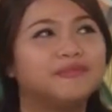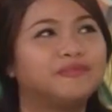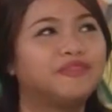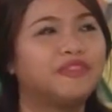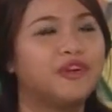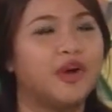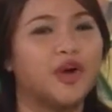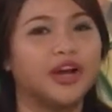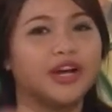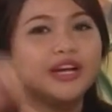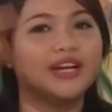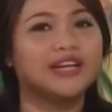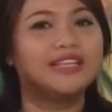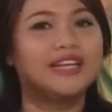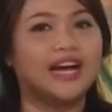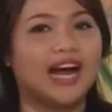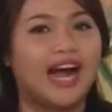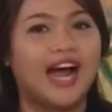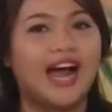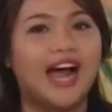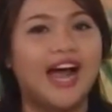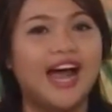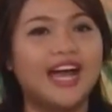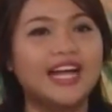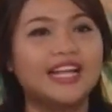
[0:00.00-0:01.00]
For
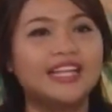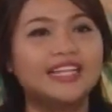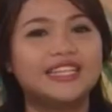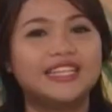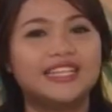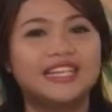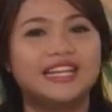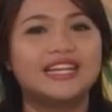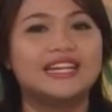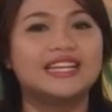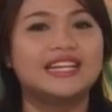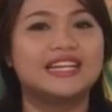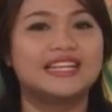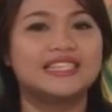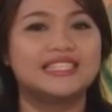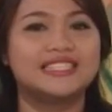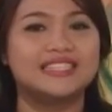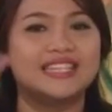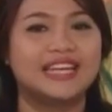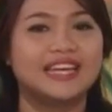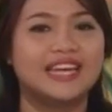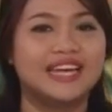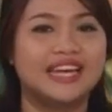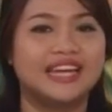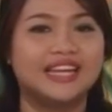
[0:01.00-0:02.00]
God has
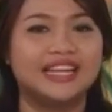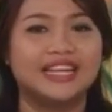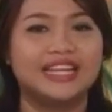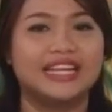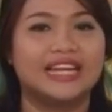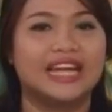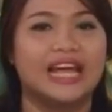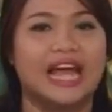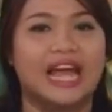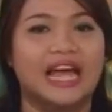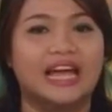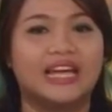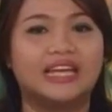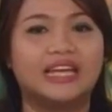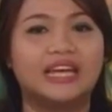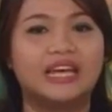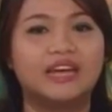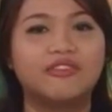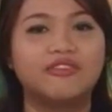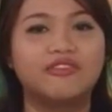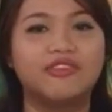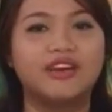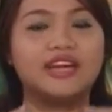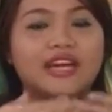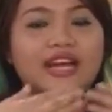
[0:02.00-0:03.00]
sent,
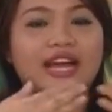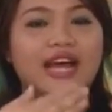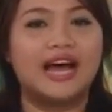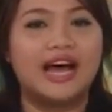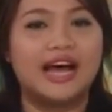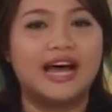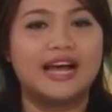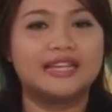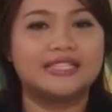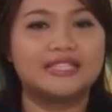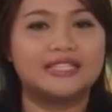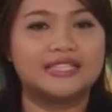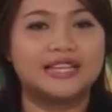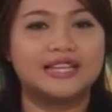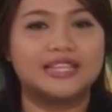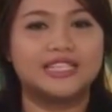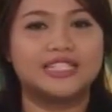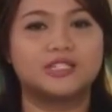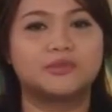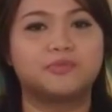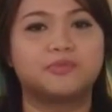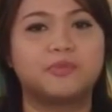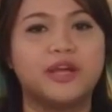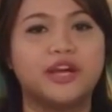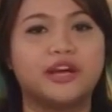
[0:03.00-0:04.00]
given us a
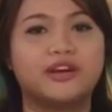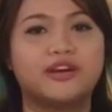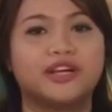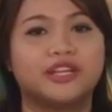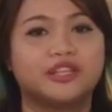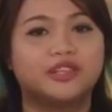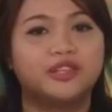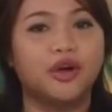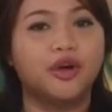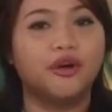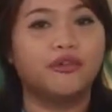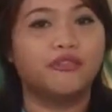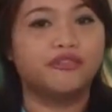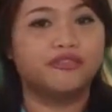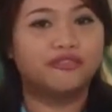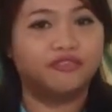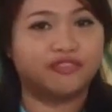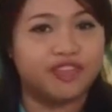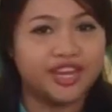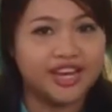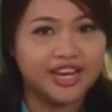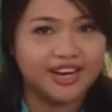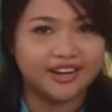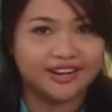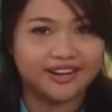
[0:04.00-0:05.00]
spirit of
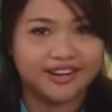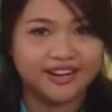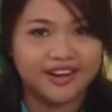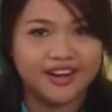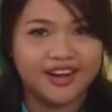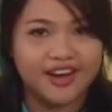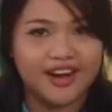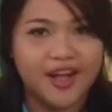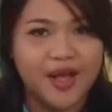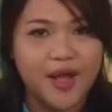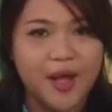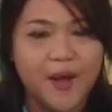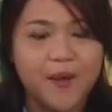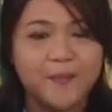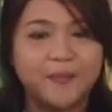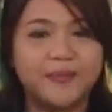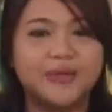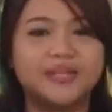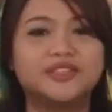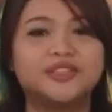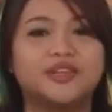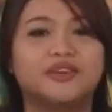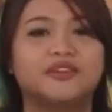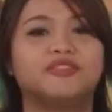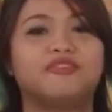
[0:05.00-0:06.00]
fear,
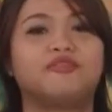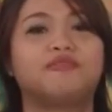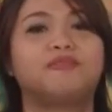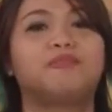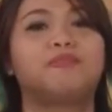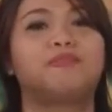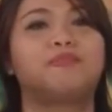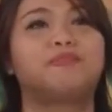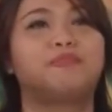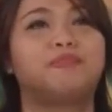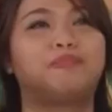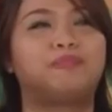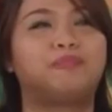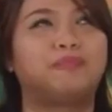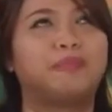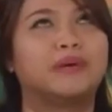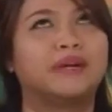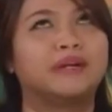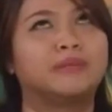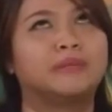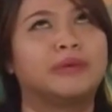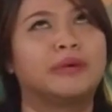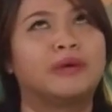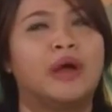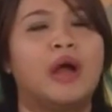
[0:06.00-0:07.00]
but of
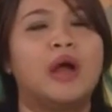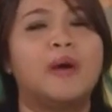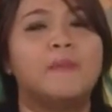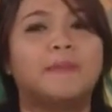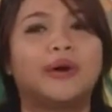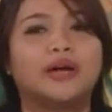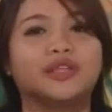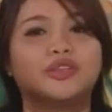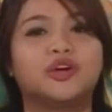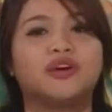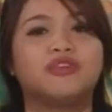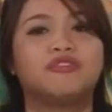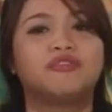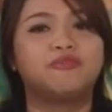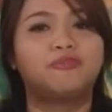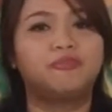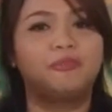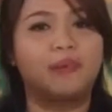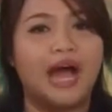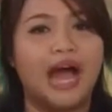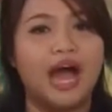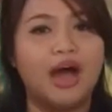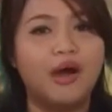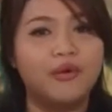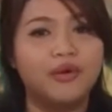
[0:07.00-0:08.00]
but, but of
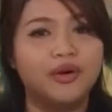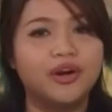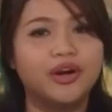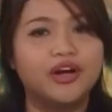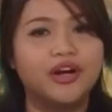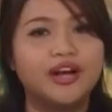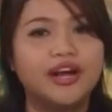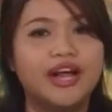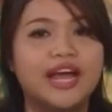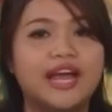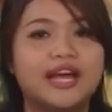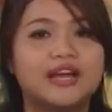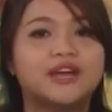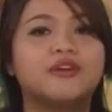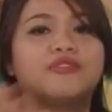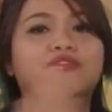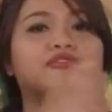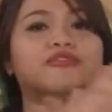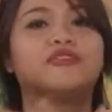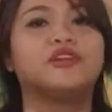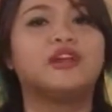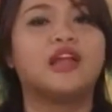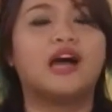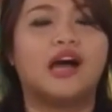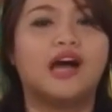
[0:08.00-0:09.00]
power and of
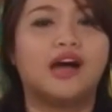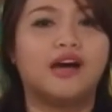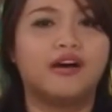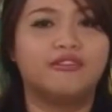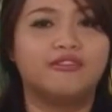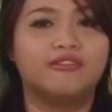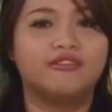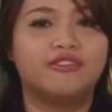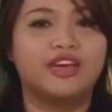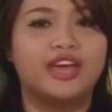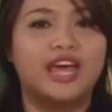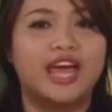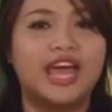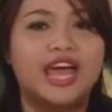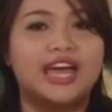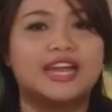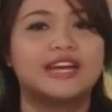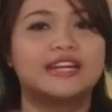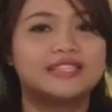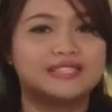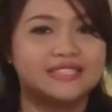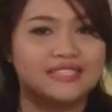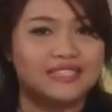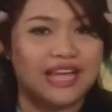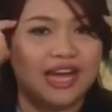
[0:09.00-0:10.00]
love and
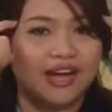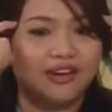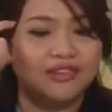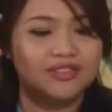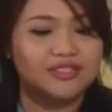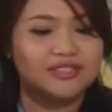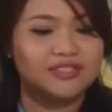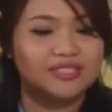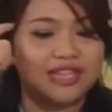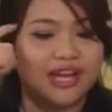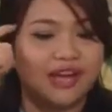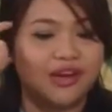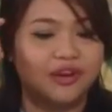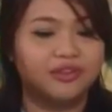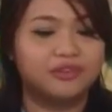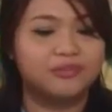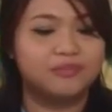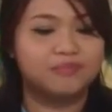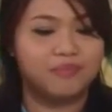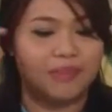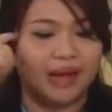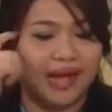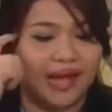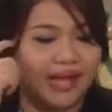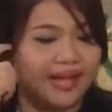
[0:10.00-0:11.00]
a sound, sound
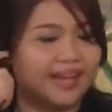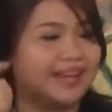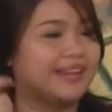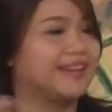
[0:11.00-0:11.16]
mind.